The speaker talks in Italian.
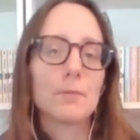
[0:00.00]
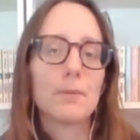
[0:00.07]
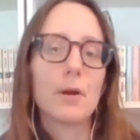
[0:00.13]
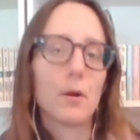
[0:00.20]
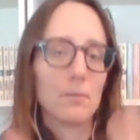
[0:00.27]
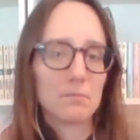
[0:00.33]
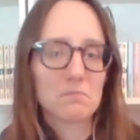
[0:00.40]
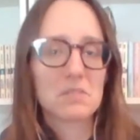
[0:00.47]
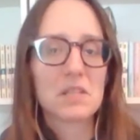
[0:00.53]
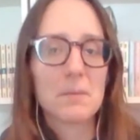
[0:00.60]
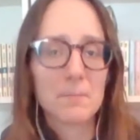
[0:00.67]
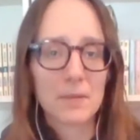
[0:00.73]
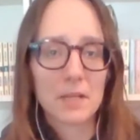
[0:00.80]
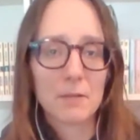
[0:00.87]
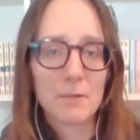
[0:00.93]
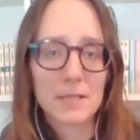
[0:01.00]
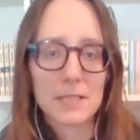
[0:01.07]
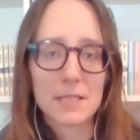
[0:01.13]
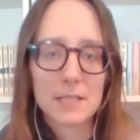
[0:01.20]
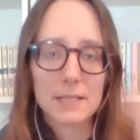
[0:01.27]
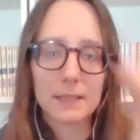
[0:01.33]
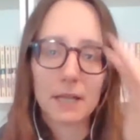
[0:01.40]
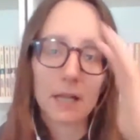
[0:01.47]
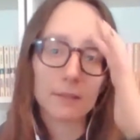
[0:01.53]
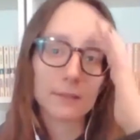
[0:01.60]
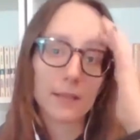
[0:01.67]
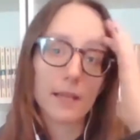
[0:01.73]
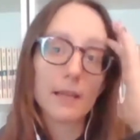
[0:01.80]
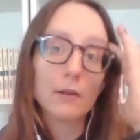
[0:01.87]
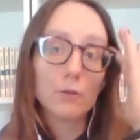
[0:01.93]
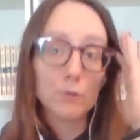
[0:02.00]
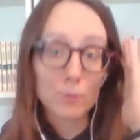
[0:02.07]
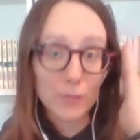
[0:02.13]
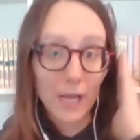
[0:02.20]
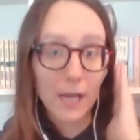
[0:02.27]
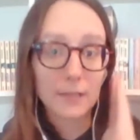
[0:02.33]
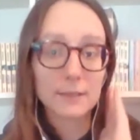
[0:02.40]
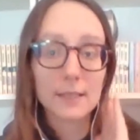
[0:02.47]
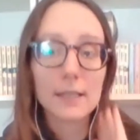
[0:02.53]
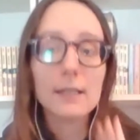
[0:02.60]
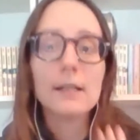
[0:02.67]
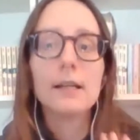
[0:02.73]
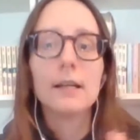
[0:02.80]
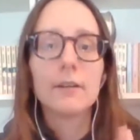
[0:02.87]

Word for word: però sempre di questi si tratta e lo yukata